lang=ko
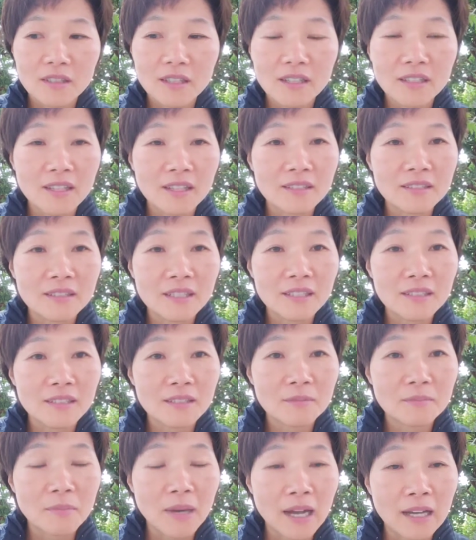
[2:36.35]
굉장히
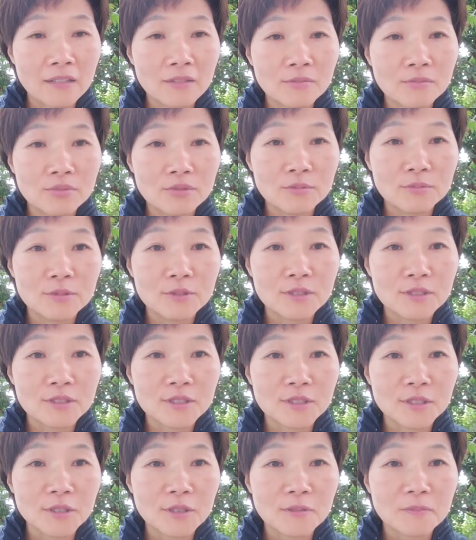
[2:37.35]
많은
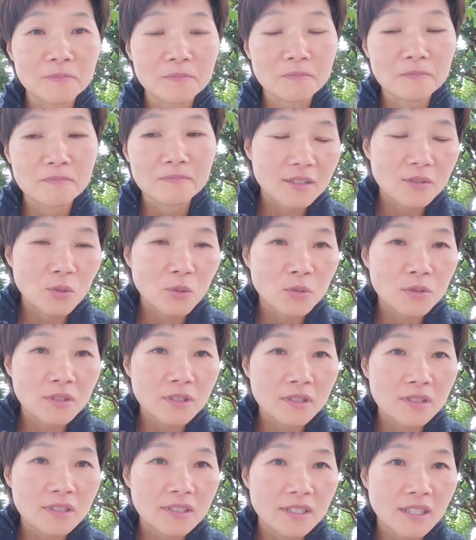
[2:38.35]
부분이죠.
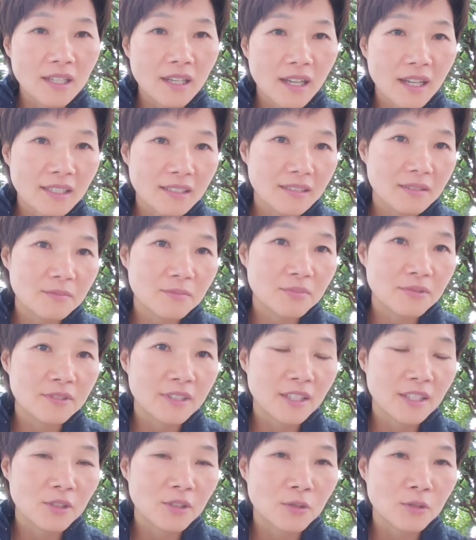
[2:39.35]
오늘 이제 하신
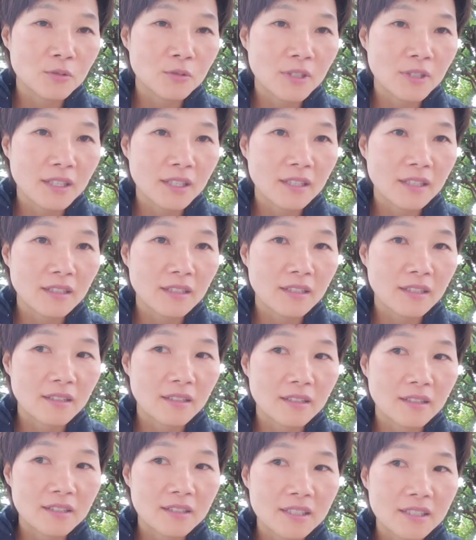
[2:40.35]
분의 경우에
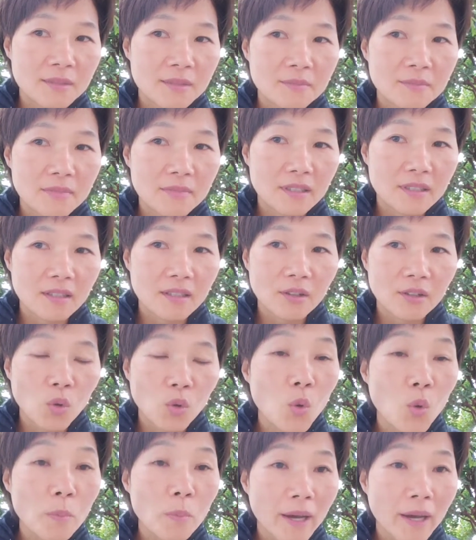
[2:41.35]
심, 어,
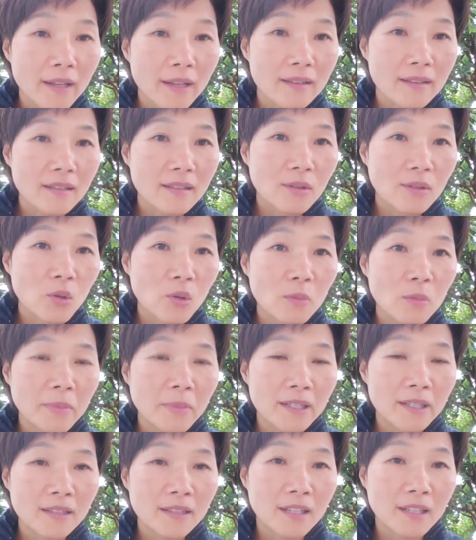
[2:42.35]
콩팥,
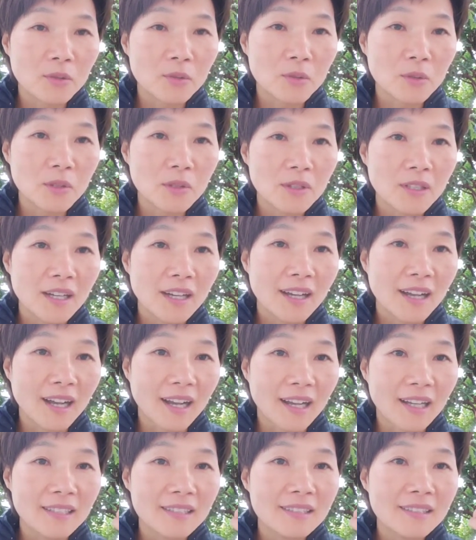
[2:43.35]
콩팥하고
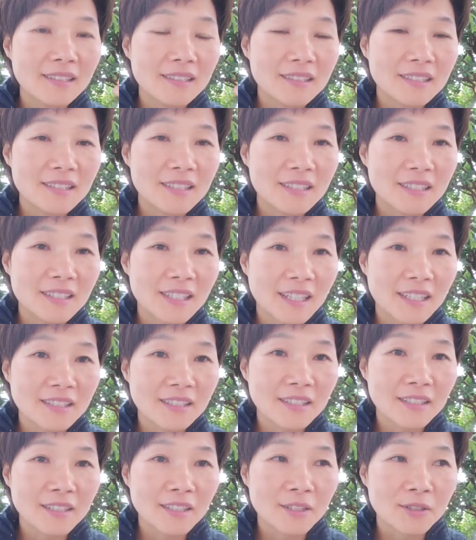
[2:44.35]
간을 이식을
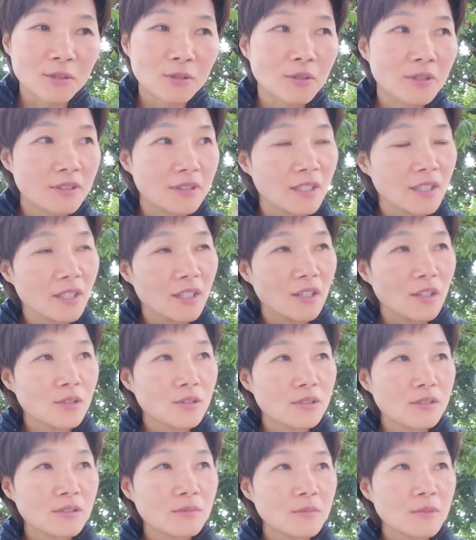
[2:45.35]
하잖아요. 그,
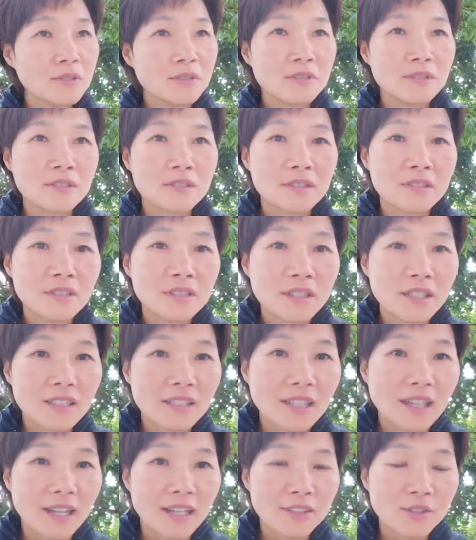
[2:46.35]
그러면은 이렇게
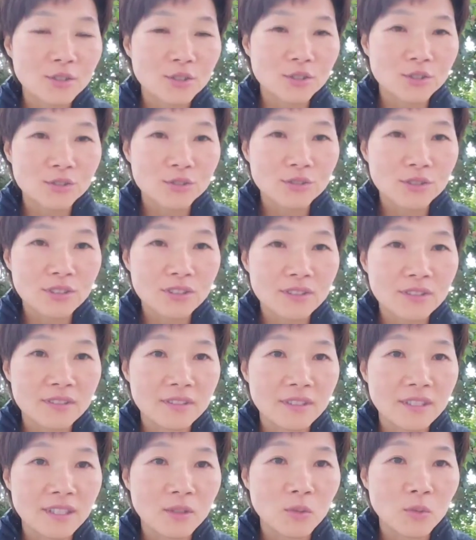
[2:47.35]
다 줄 수
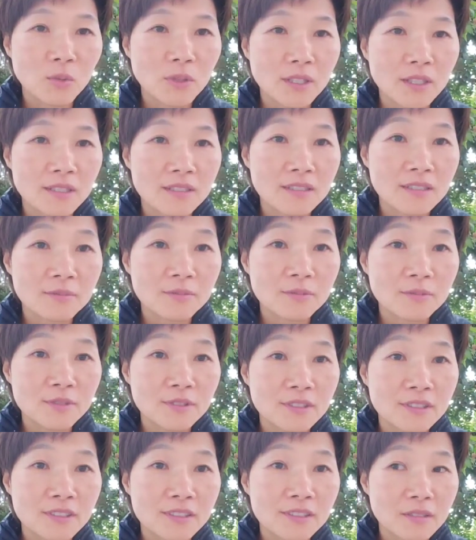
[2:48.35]
있는데 왜
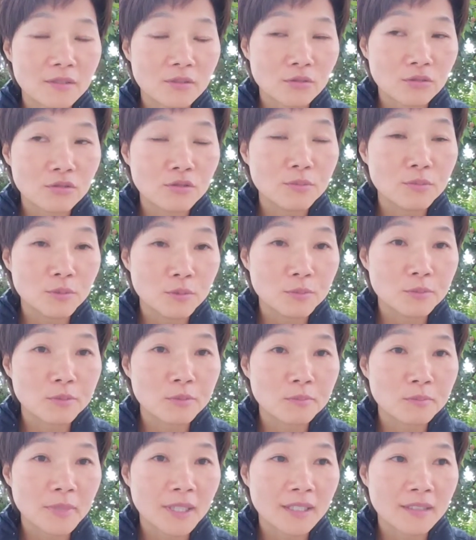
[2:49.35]
이분은 두
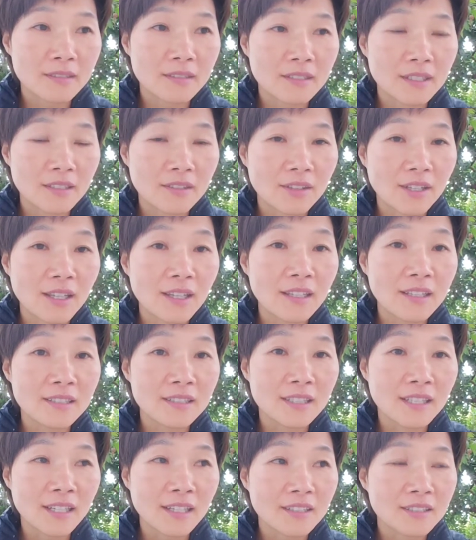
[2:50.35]
부분만 이렇게
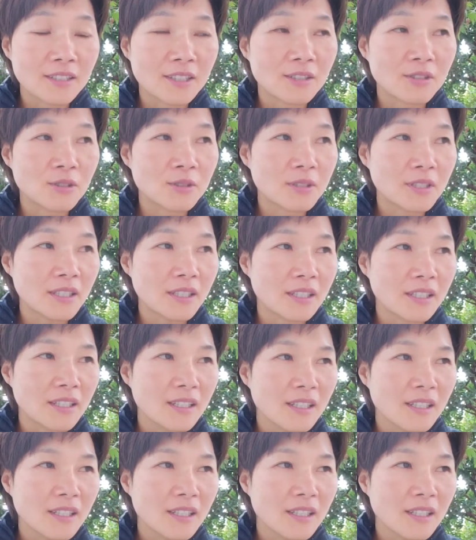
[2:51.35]
떼느냐 그랬더니